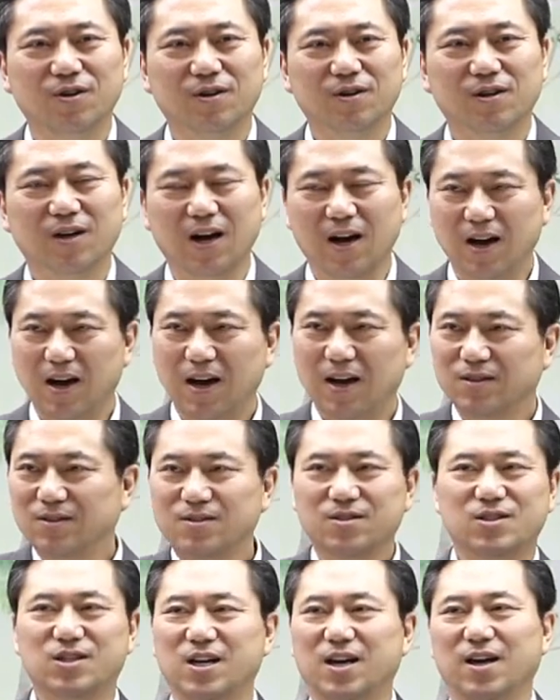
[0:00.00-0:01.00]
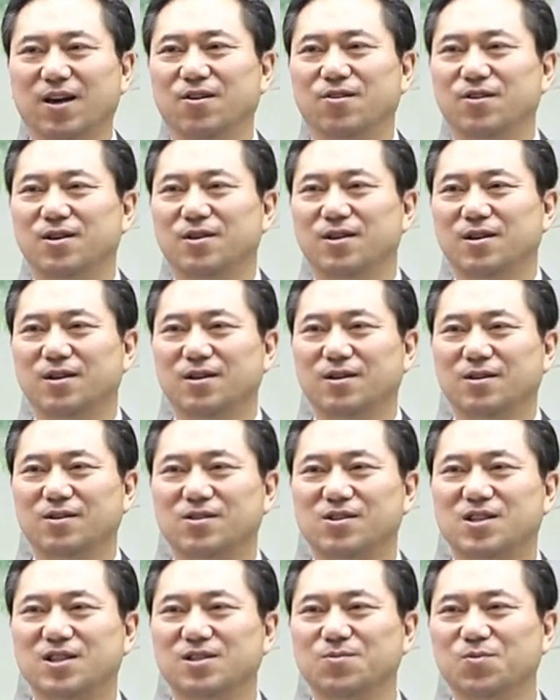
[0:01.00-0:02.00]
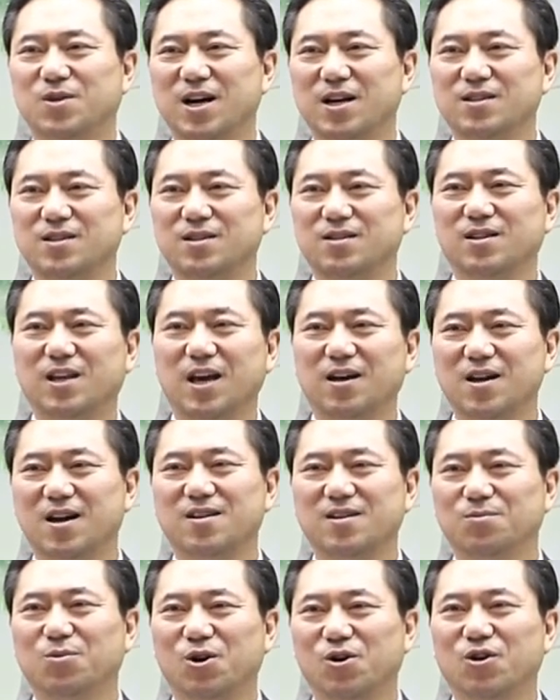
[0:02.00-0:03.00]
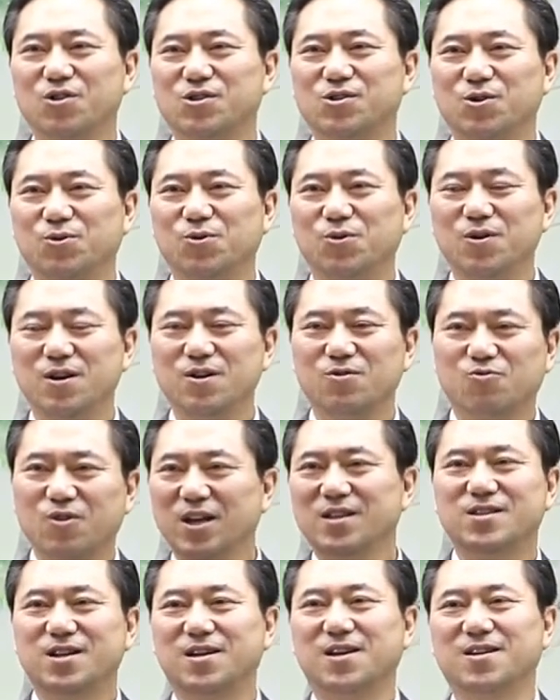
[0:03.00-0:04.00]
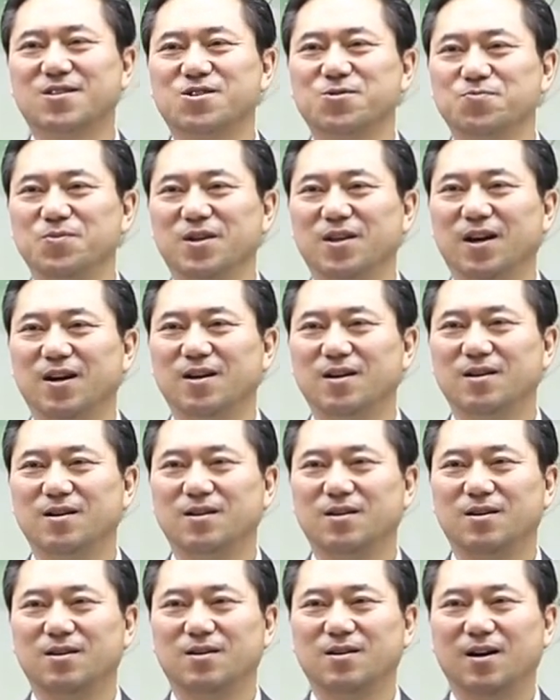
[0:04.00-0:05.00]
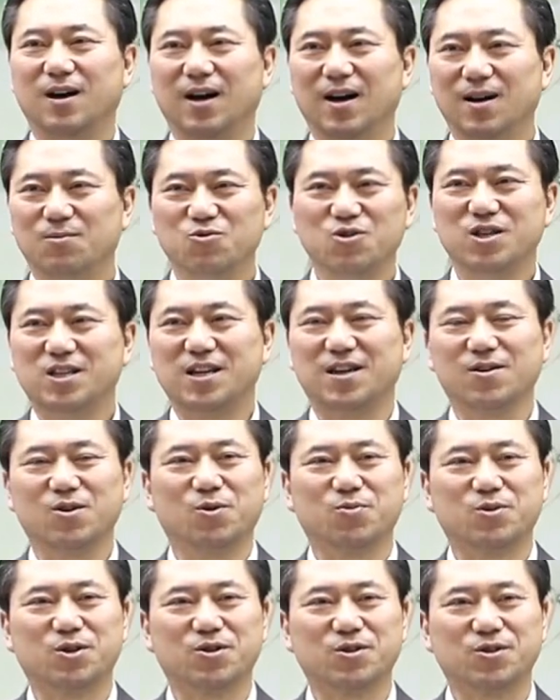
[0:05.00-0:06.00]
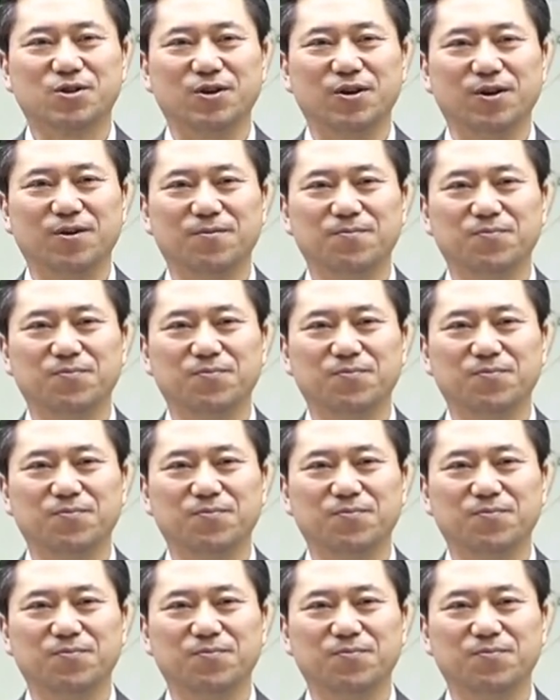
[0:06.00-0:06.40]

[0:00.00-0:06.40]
가득 차요. 지금까지는 계란을 먹었어도 괜찮았습니다. 아무 이상이 없었어요.